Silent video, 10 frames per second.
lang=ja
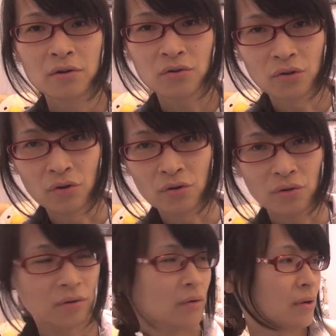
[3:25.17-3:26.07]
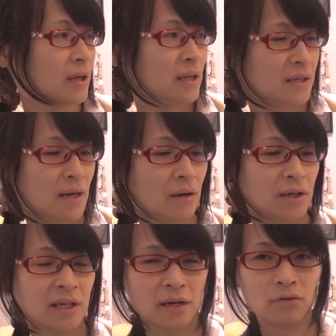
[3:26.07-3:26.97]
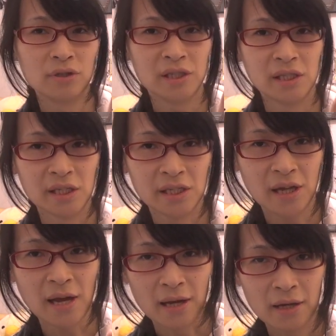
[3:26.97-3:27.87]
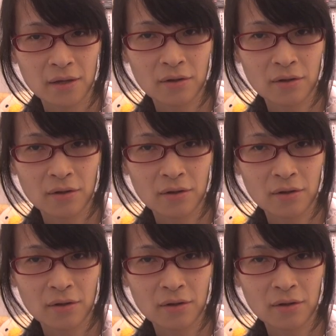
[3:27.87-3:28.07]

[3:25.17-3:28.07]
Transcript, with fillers: そのやつが一回こっちに来て